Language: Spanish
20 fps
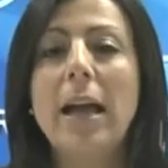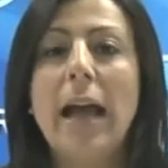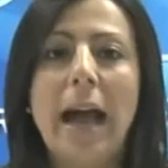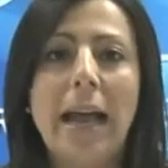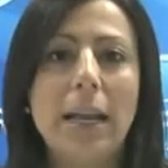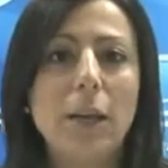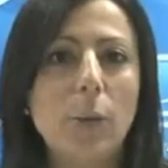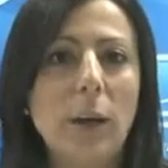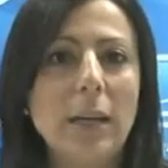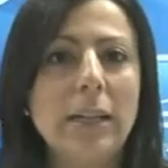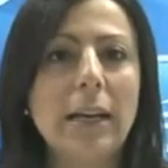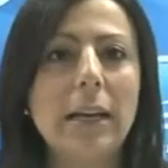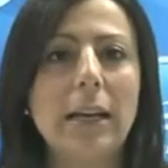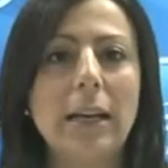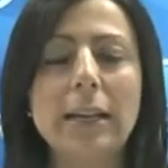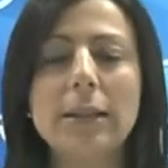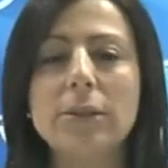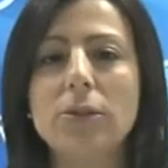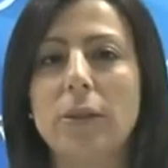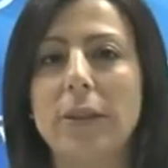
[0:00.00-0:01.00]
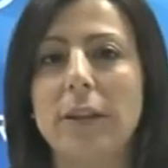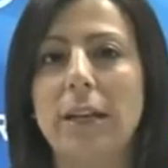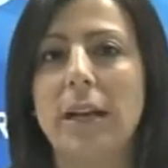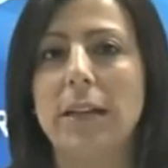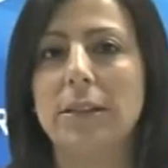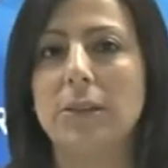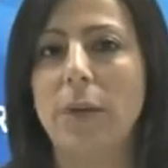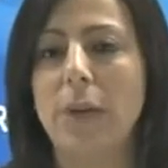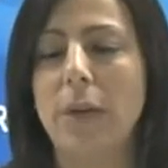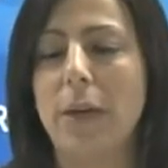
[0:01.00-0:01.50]
Al igual que al resto de las
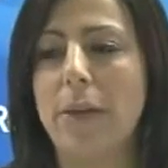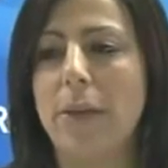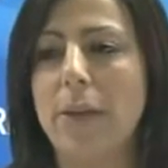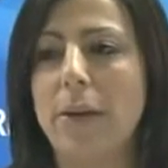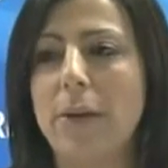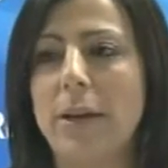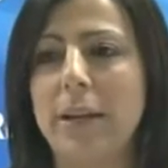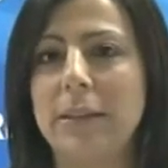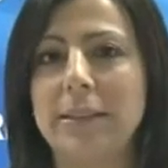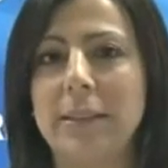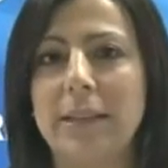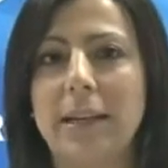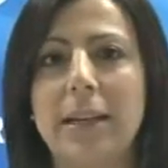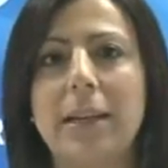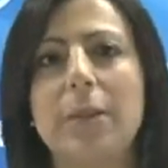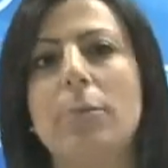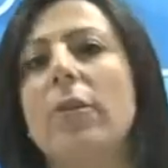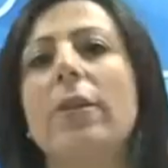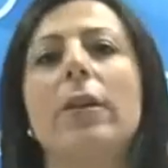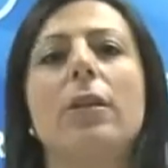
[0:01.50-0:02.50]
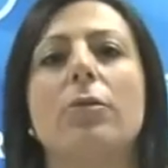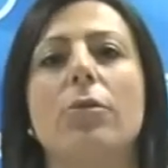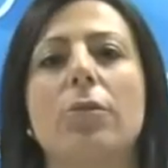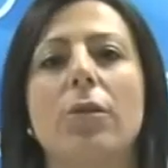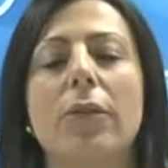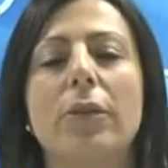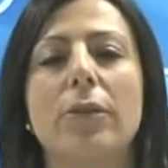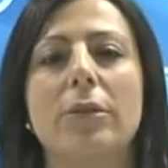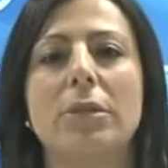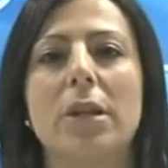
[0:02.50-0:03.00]
asociaciones sin ánimo de
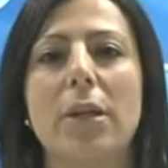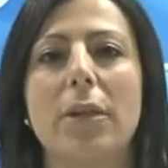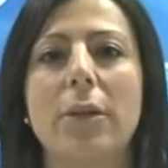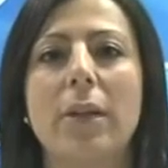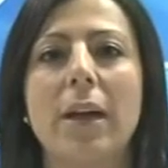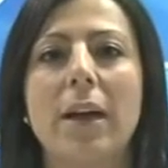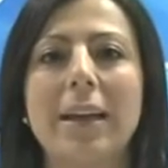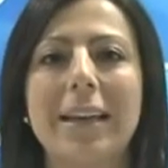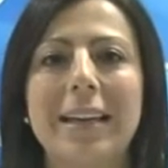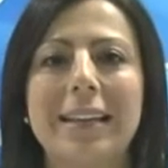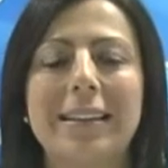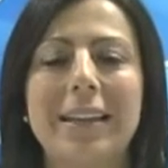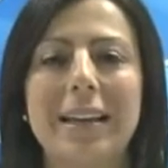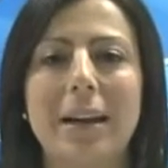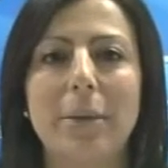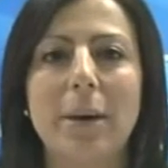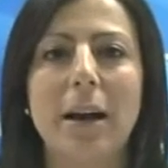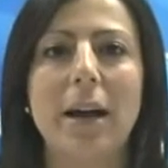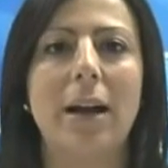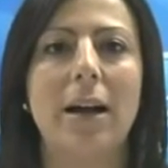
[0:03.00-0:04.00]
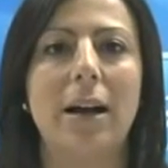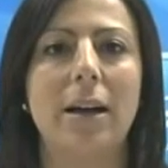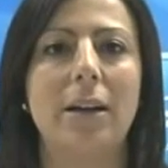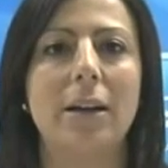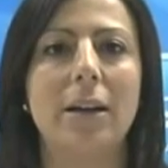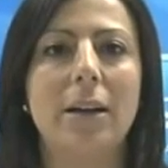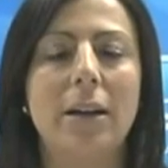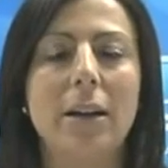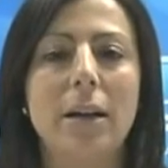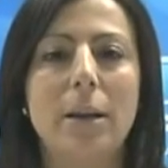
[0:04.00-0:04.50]
lucro de nuestra ciudad que trabajan
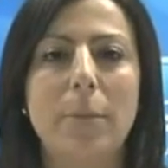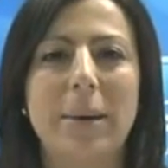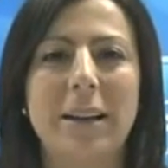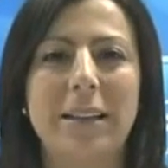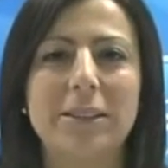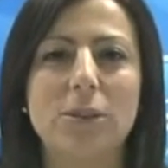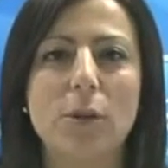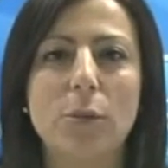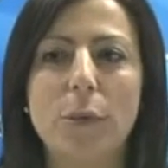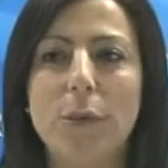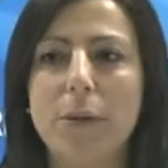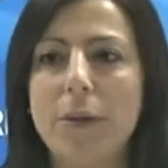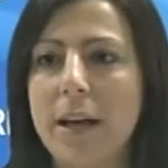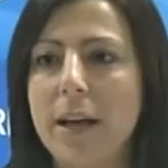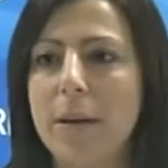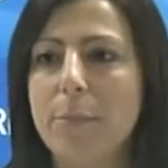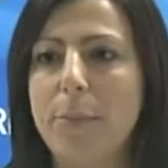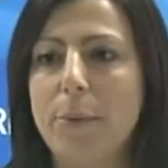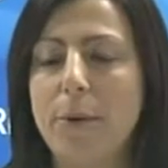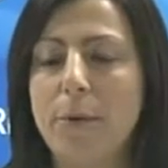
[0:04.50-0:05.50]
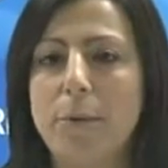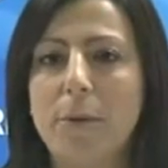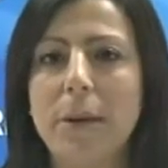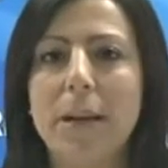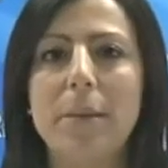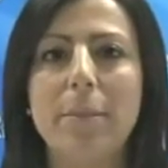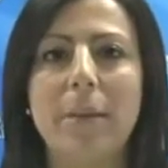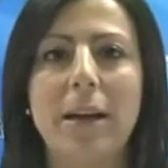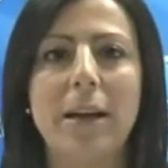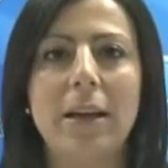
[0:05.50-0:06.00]
para solucionar
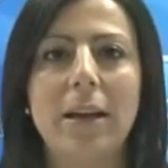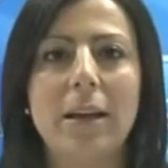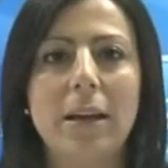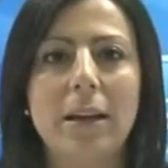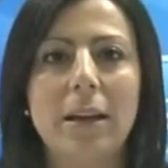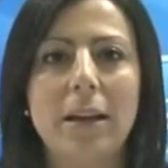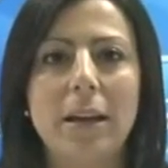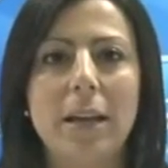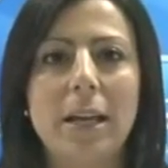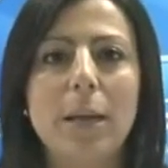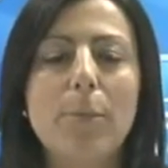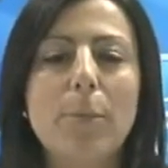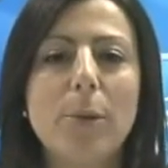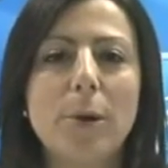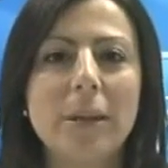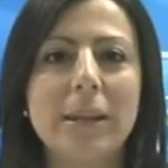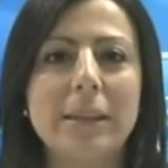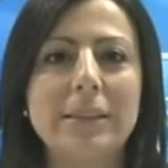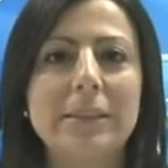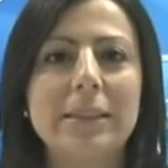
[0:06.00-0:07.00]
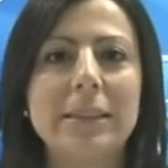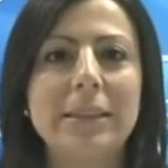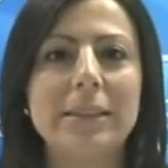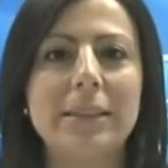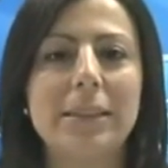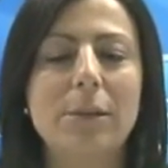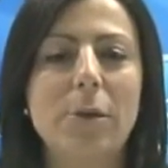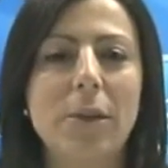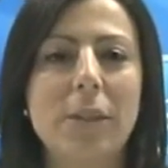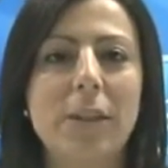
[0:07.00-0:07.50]
problemas
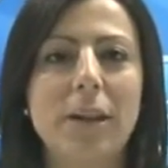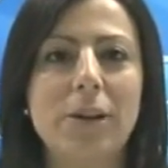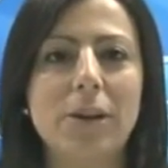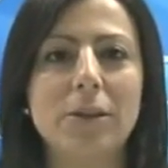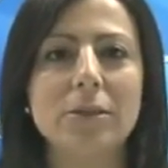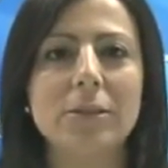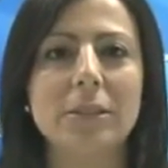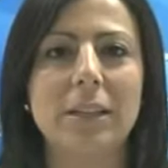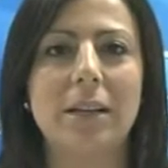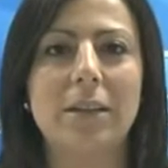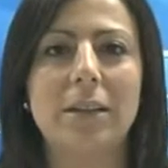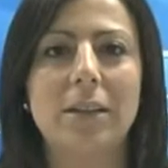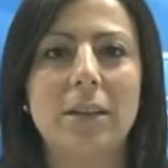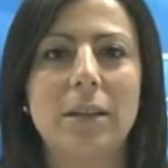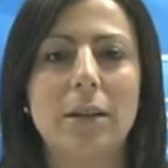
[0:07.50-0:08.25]
importantísimos de ronda.